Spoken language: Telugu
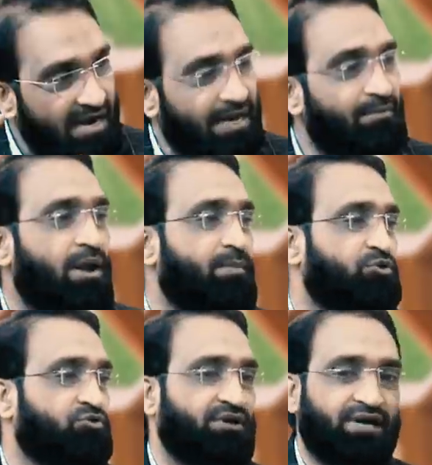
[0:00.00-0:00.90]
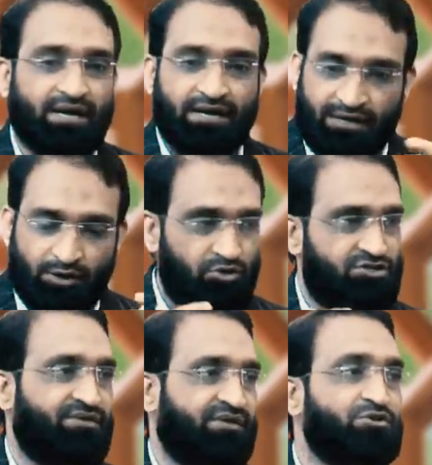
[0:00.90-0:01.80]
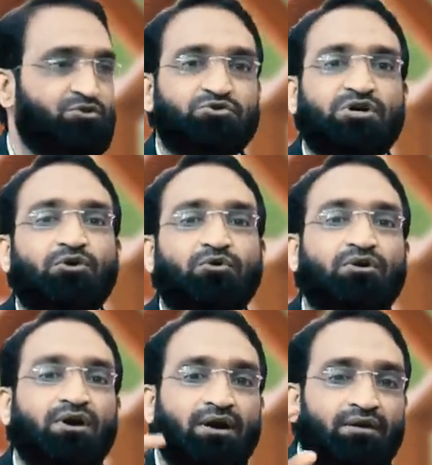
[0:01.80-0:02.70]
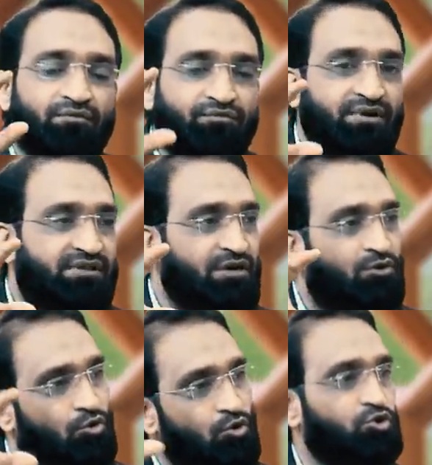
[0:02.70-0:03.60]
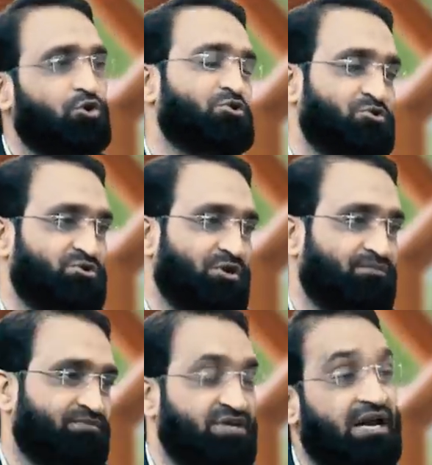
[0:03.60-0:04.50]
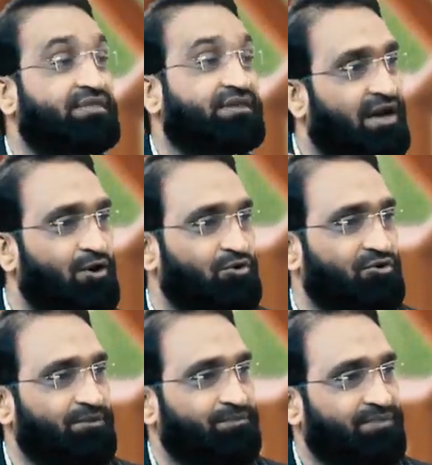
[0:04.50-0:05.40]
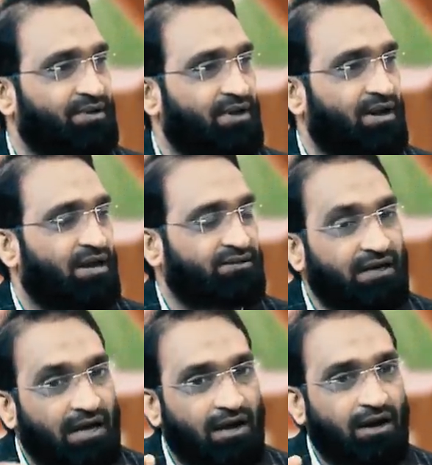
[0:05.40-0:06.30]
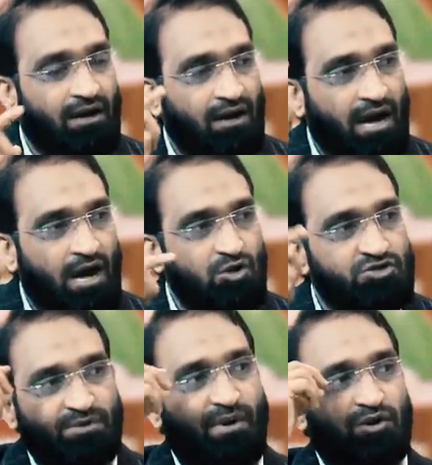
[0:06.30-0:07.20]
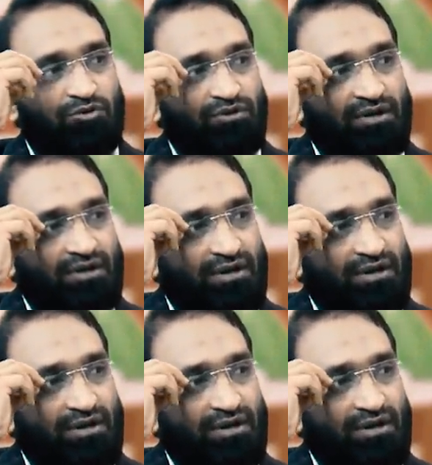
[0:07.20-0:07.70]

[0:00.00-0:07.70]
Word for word: ఆ టైంలో ఏమవుతుందంటే ఇంటికి వచ్చిన వ్యక్తి చూస్తాడు ఇతని కూతురుని చూస్తాడు చాలా అందంగా ఉంటుంది తన ఆలోచన మారుతుంది